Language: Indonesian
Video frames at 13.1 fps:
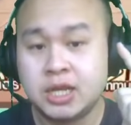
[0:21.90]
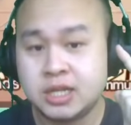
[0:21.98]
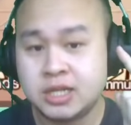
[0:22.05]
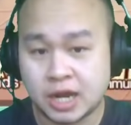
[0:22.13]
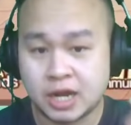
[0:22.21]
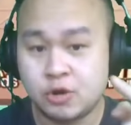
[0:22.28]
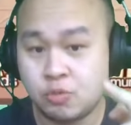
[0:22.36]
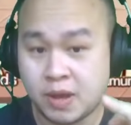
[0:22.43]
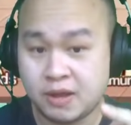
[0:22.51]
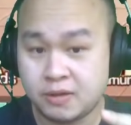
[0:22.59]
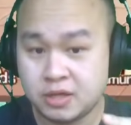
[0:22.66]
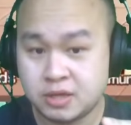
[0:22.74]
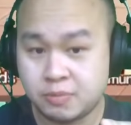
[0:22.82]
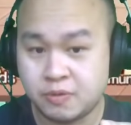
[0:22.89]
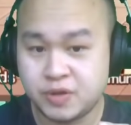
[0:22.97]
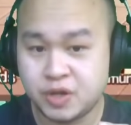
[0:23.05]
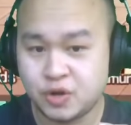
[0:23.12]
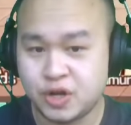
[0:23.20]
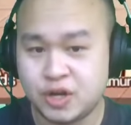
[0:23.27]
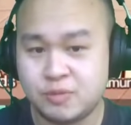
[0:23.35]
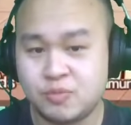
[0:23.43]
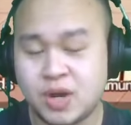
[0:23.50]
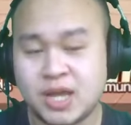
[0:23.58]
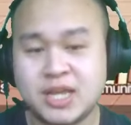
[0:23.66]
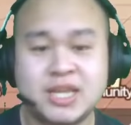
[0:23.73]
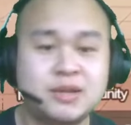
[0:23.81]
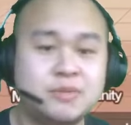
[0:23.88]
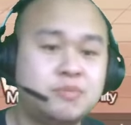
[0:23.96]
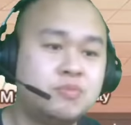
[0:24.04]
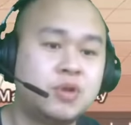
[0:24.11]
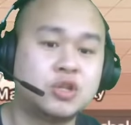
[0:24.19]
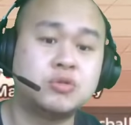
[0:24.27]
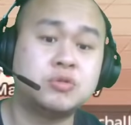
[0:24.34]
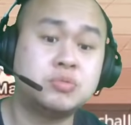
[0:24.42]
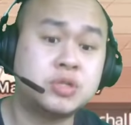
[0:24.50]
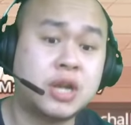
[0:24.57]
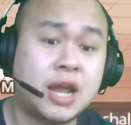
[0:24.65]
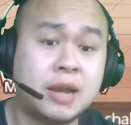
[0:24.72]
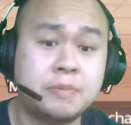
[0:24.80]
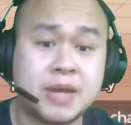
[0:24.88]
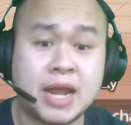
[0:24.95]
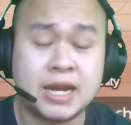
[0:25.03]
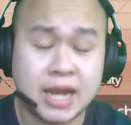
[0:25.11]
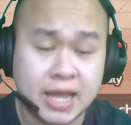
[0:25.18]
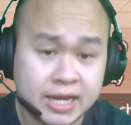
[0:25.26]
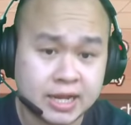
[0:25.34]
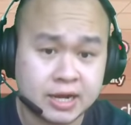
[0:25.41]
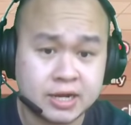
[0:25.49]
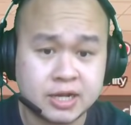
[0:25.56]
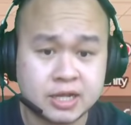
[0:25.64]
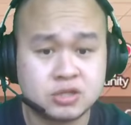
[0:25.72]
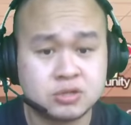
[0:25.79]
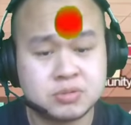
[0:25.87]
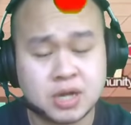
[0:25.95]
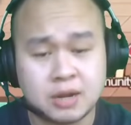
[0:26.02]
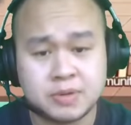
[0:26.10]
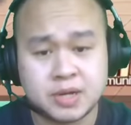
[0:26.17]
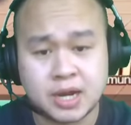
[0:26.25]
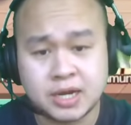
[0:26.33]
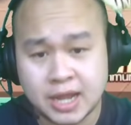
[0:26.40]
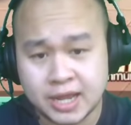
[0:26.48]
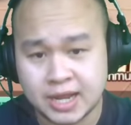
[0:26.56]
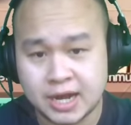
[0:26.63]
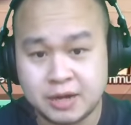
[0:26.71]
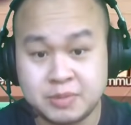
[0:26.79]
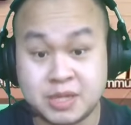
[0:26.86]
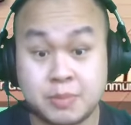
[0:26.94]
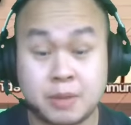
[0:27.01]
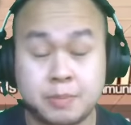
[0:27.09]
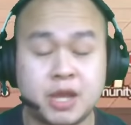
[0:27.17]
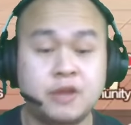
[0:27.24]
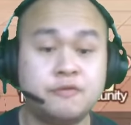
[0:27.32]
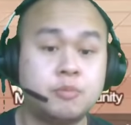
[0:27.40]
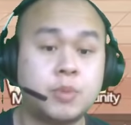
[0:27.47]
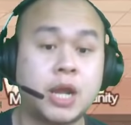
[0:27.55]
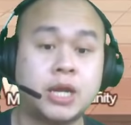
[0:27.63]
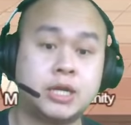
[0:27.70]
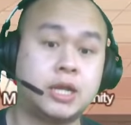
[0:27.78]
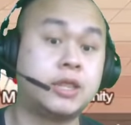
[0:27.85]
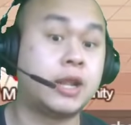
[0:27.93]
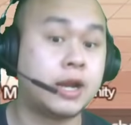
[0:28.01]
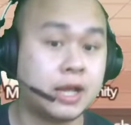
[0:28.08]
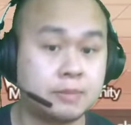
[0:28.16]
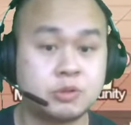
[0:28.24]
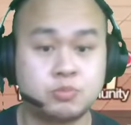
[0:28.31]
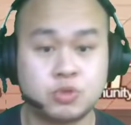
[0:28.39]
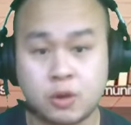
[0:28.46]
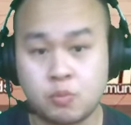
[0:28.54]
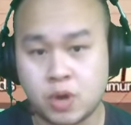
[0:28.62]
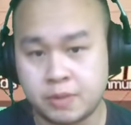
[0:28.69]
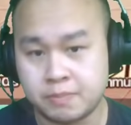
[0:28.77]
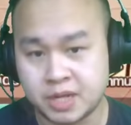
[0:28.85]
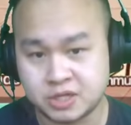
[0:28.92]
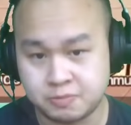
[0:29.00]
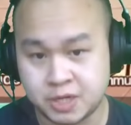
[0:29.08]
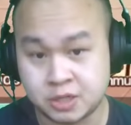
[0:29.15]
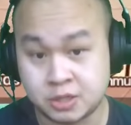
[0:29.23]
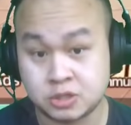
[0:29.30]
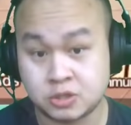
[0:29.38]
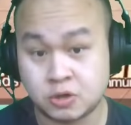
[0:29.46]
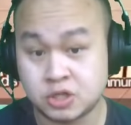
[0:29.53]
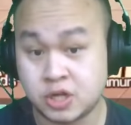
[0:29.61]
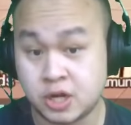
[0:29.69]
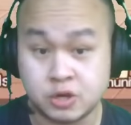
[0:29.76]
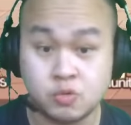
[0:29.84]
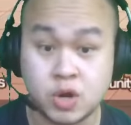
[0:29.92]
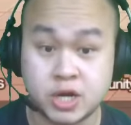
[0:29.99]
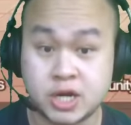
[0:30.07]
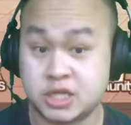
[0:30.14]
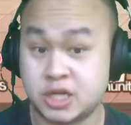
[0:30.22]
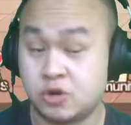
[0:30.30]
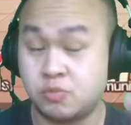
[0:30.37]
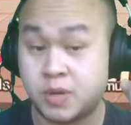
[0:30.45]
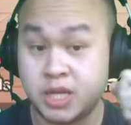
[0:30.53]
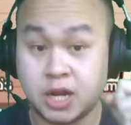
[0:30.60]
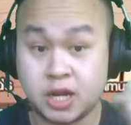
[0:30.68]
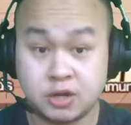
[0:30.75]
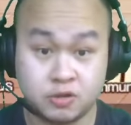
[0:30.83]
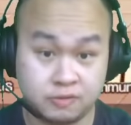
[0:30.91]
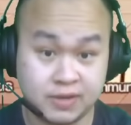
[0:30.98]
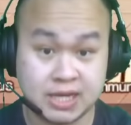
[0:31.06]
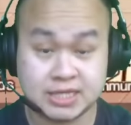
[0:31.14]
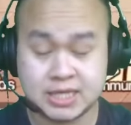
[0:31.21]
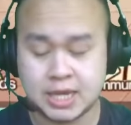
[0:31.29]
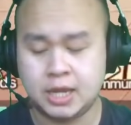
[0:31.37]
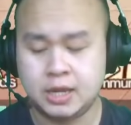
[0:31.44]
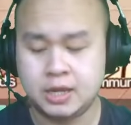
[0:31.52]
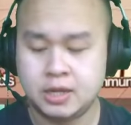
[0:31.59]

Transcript: Jangan lupa sebelum video ini dimulai Buat subscribe dan like Karena dengan subscribe dan like kalian bisa mendapatkan info menarik Dan terlengkap seputar One Punch Man The Strongest dari gue Dan jangan lupa nyalain notifikasi ya